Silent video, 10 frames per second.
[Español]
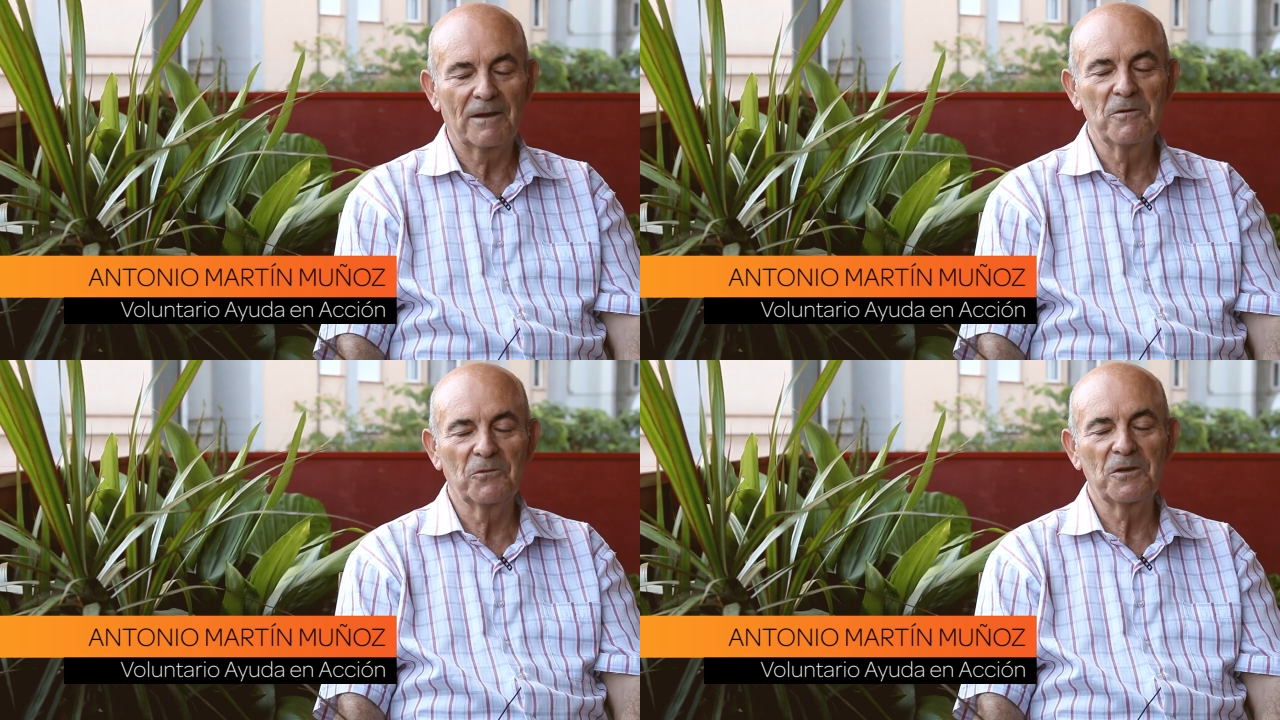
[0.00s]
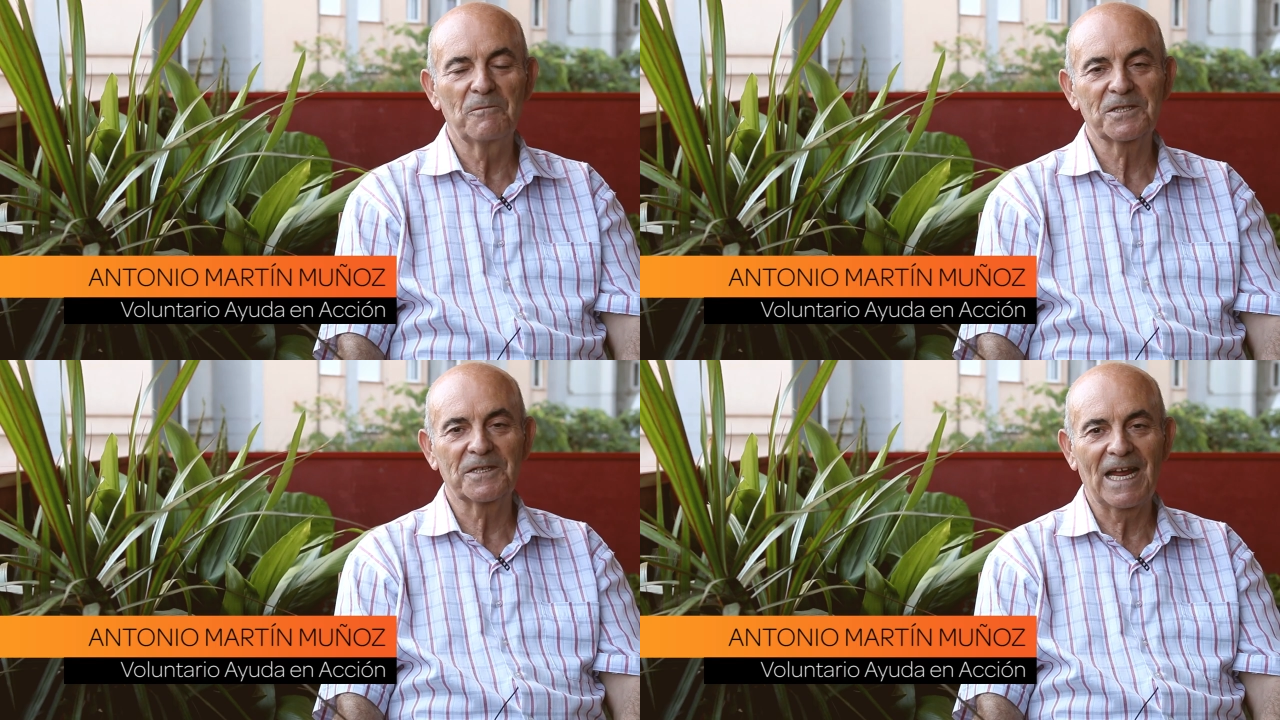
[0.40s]
Había un
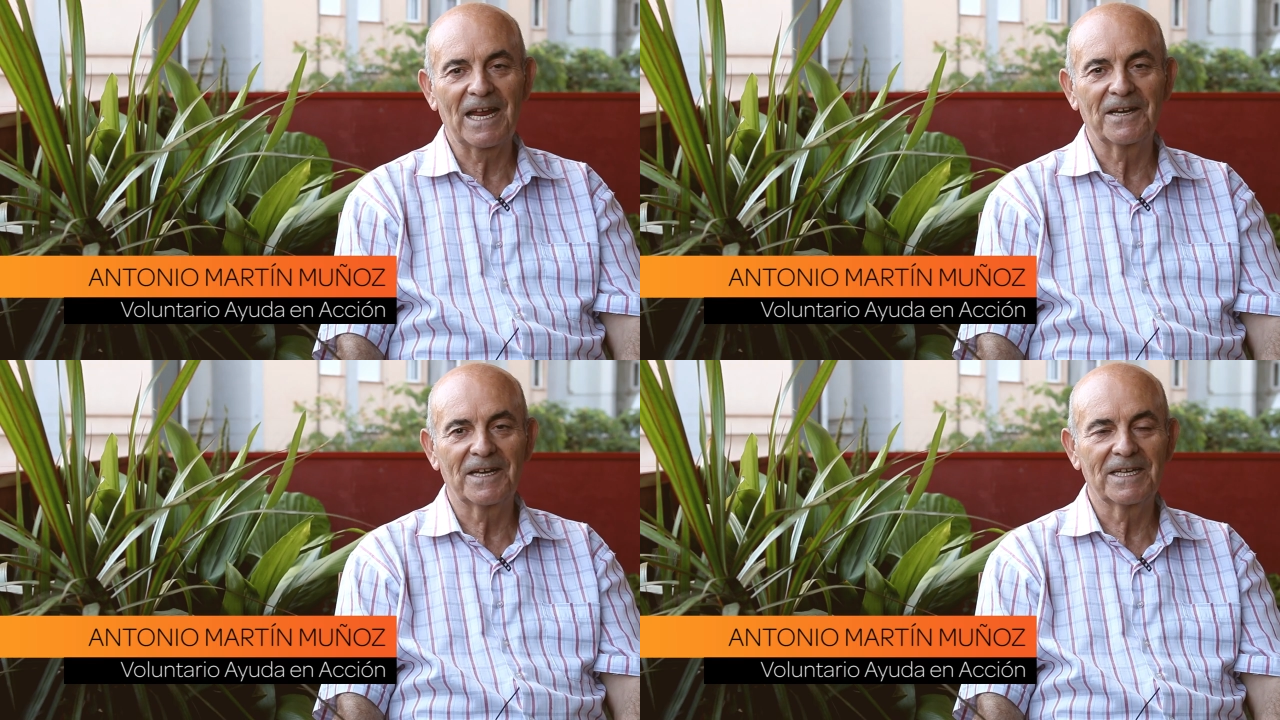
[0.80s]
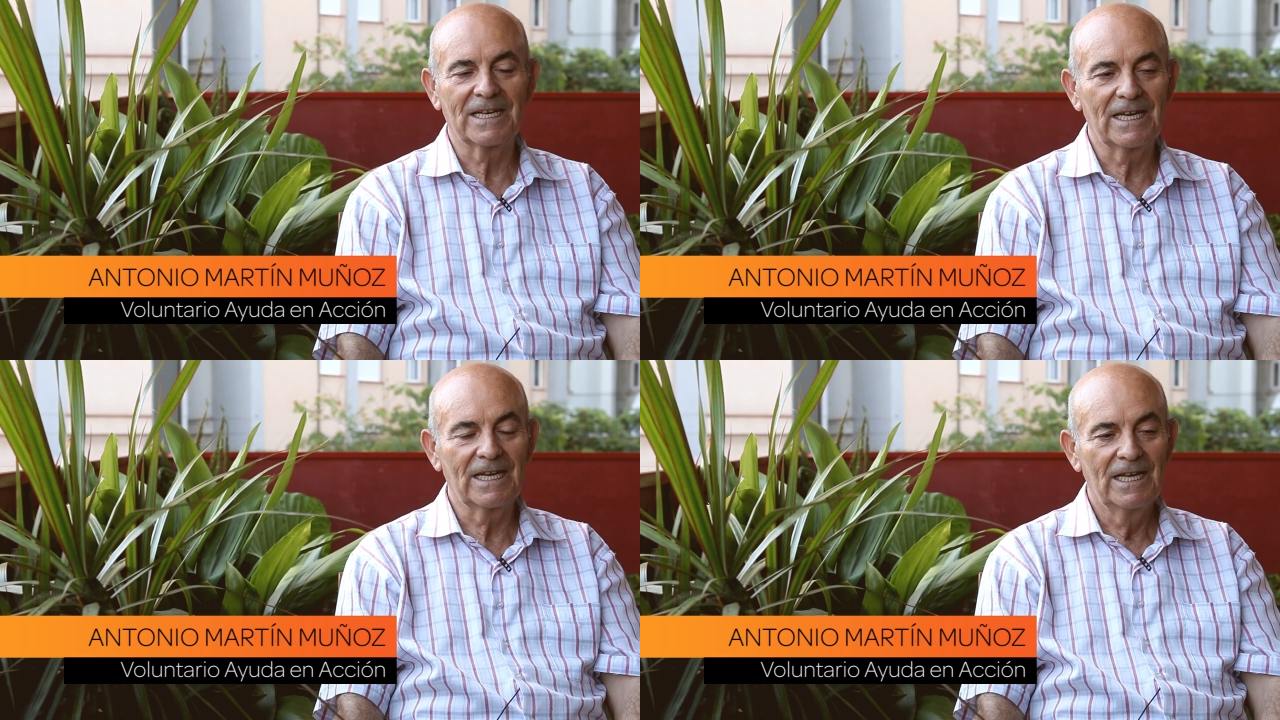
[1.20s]
motivo personal.
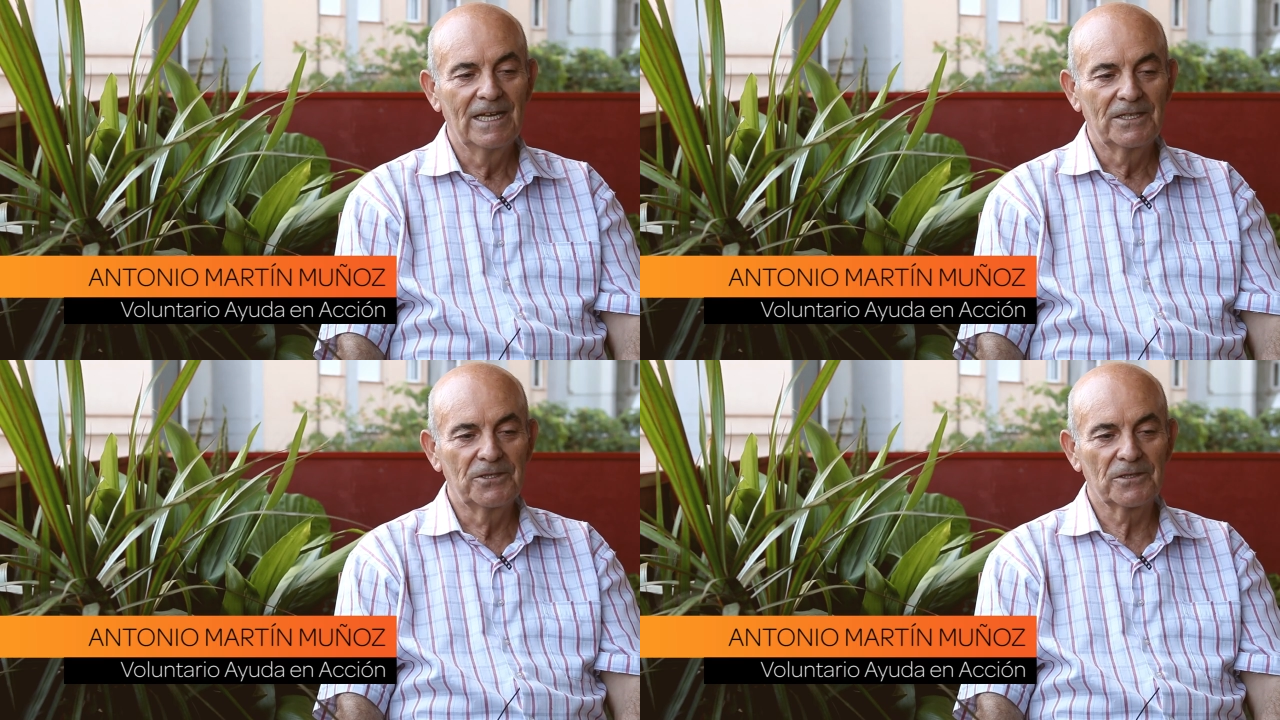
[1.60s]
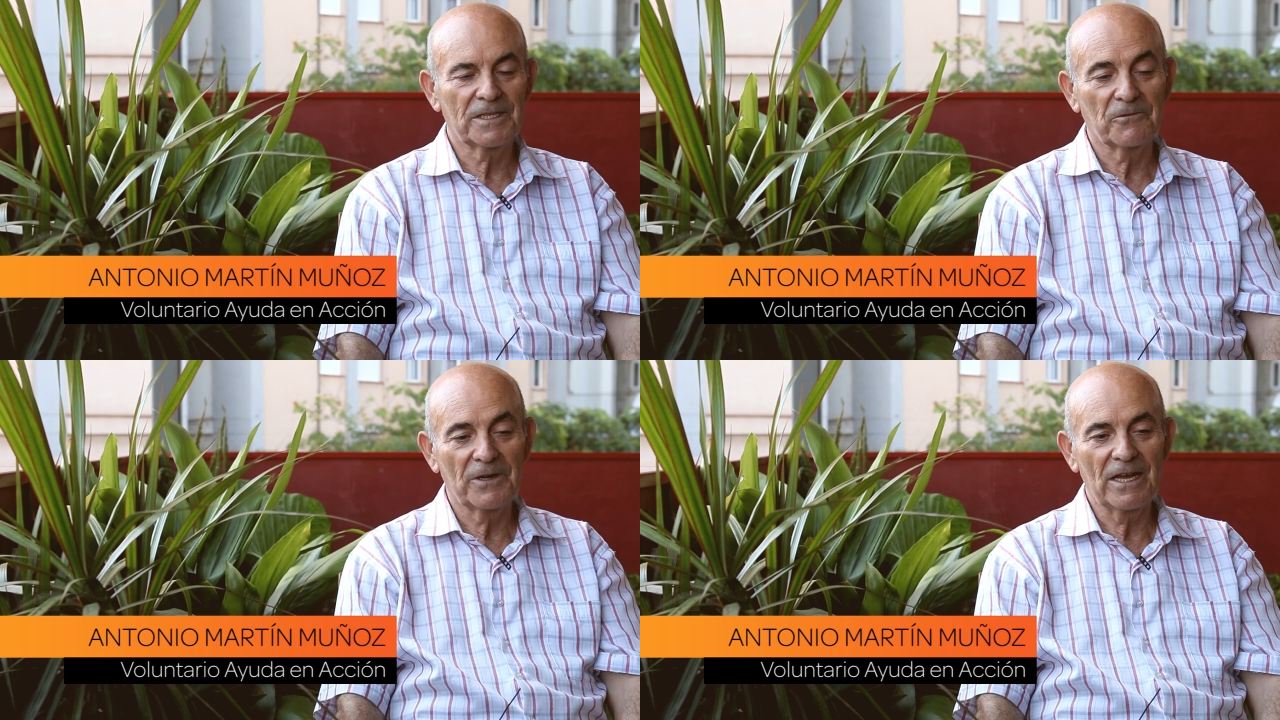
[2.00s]
Yo
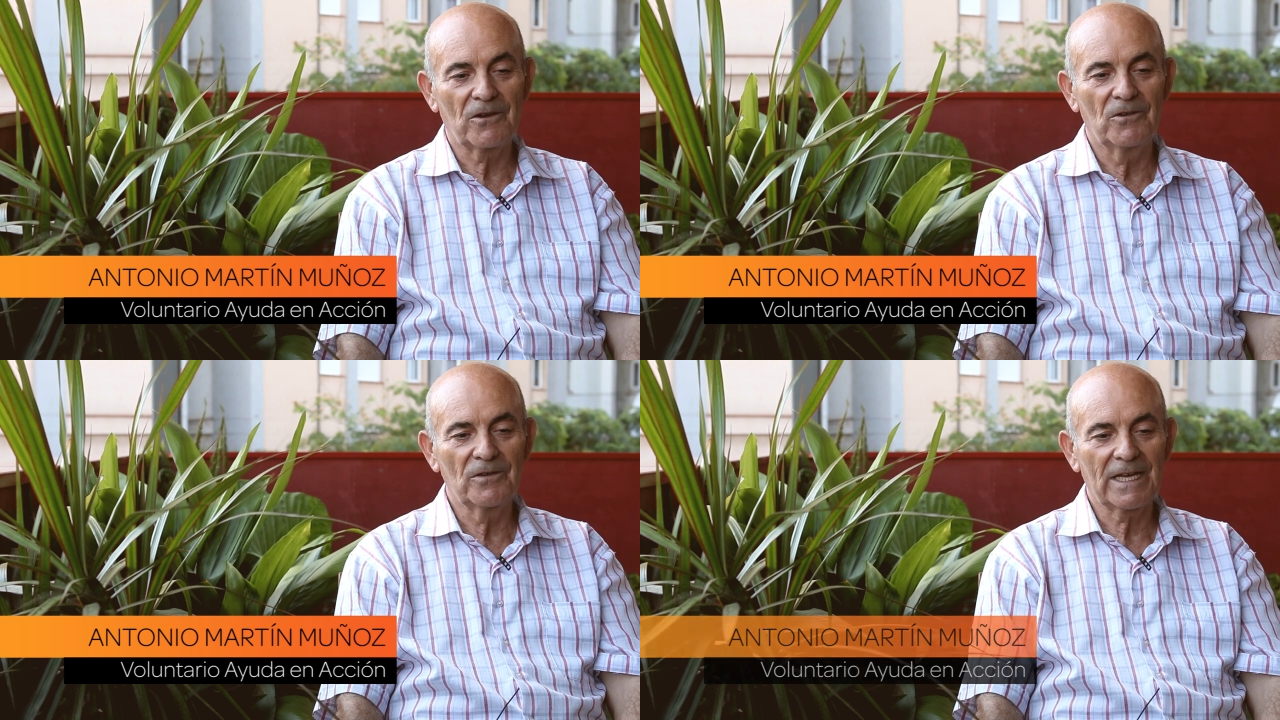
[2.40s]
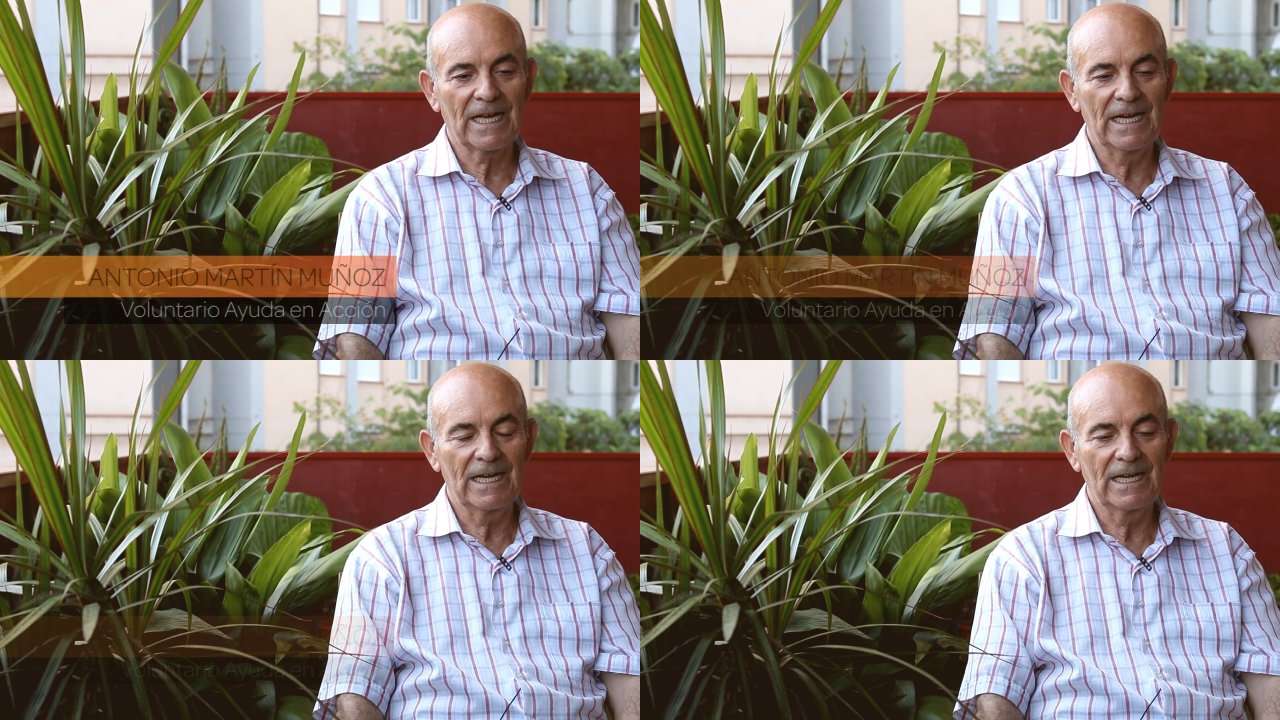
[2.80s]
tengo un hijo
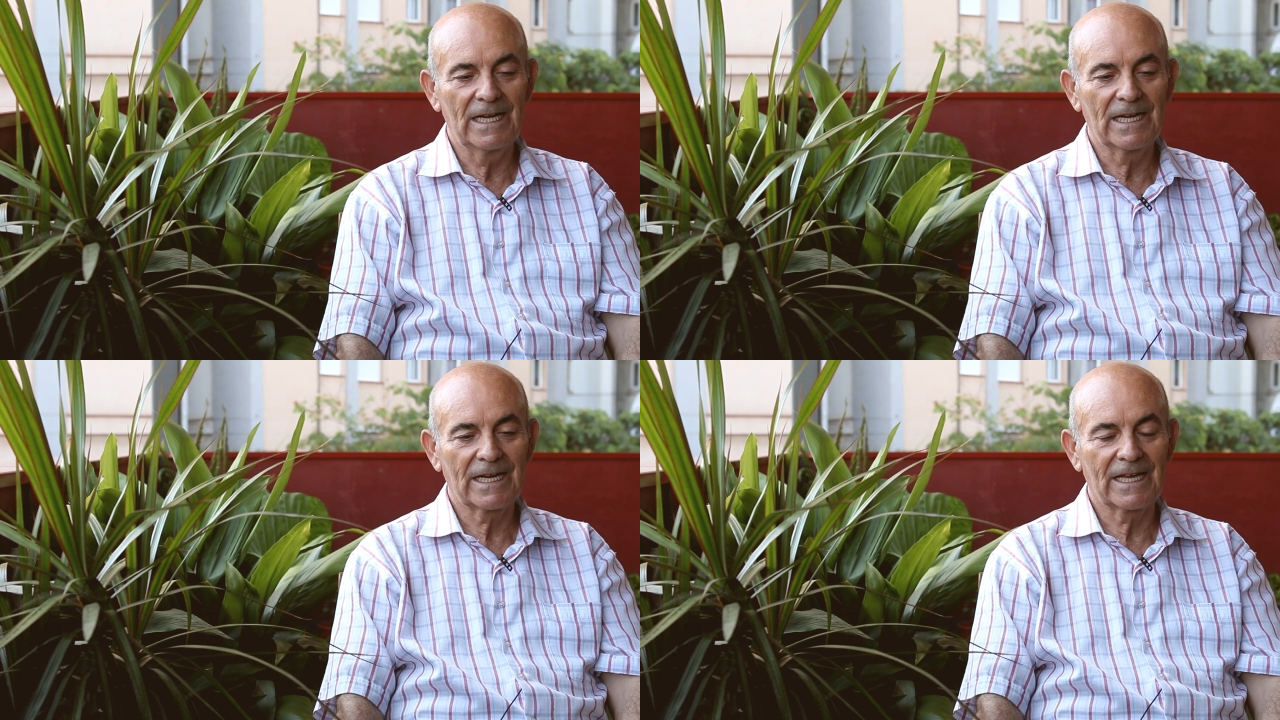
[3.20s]
que,